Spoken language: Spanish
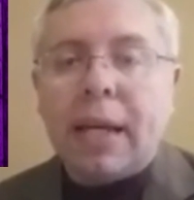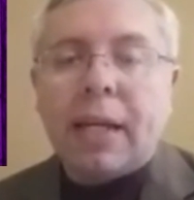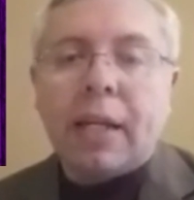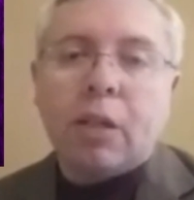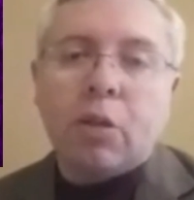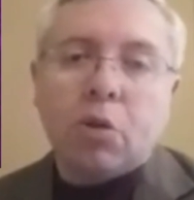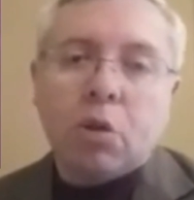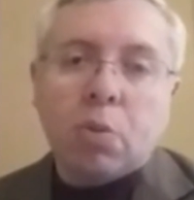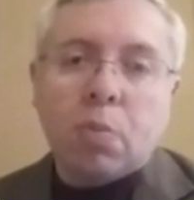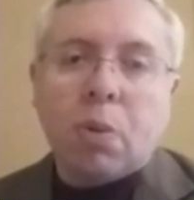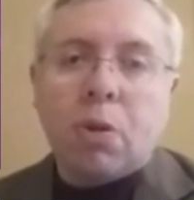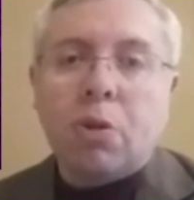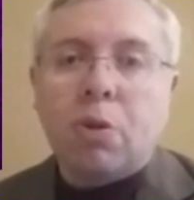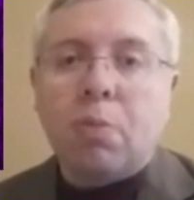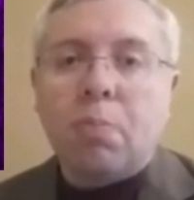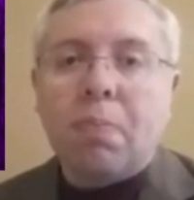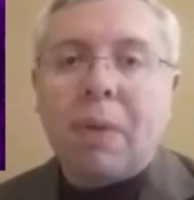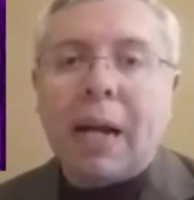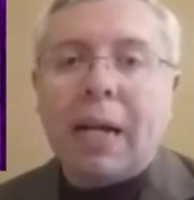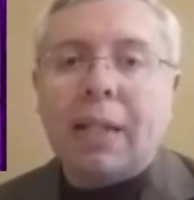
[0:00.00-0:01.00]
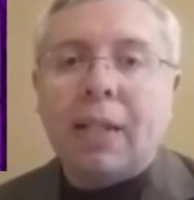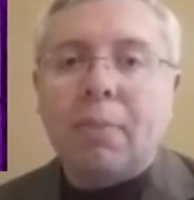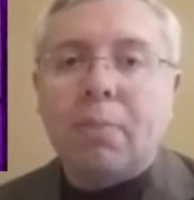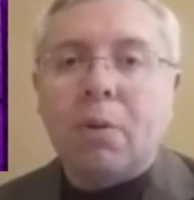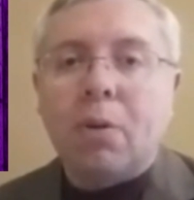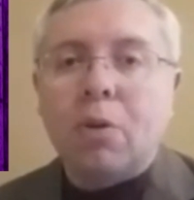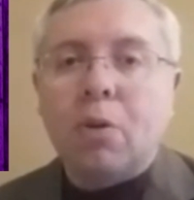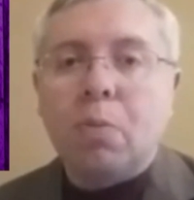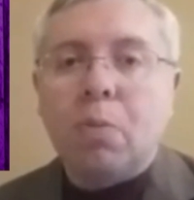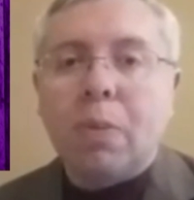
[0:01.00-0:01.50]
Jesús, por su parte,
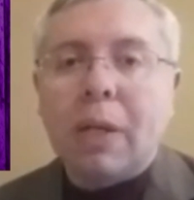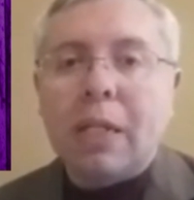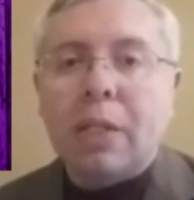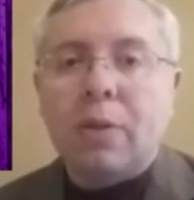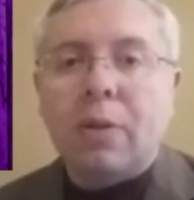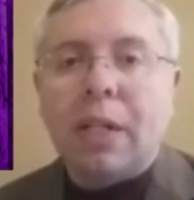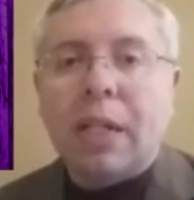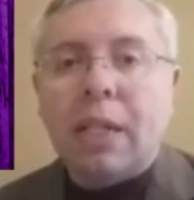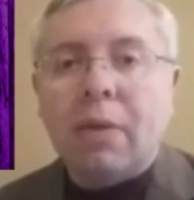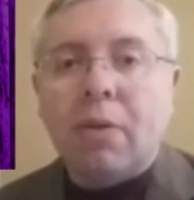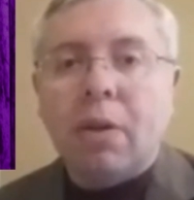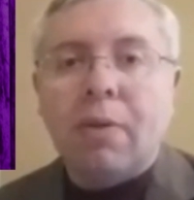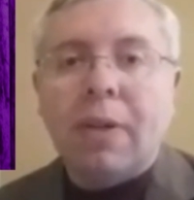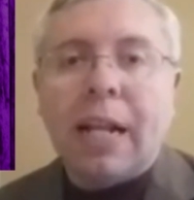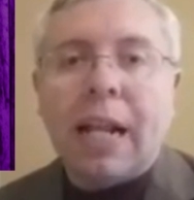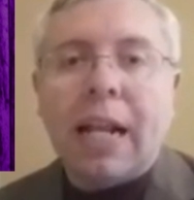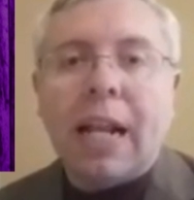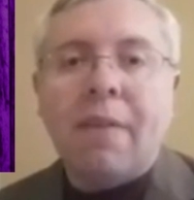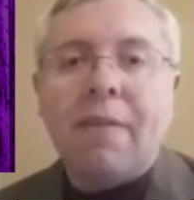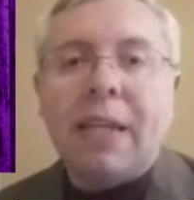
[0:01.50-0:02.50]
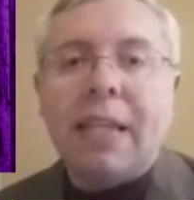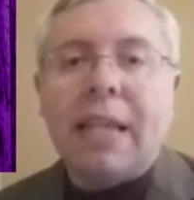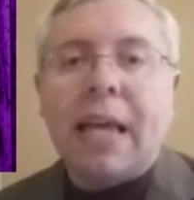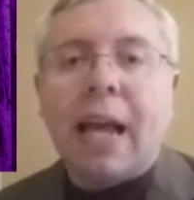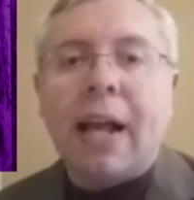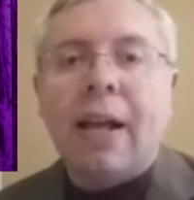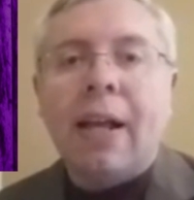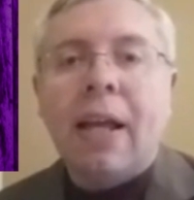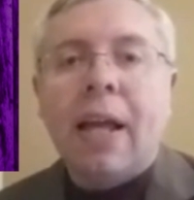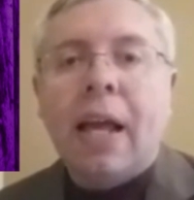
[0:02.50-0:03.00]
por supuesto, le devolverá la
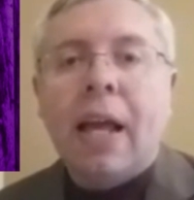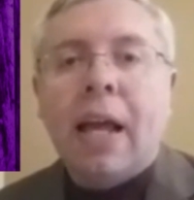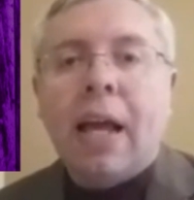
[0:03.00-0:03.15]
vida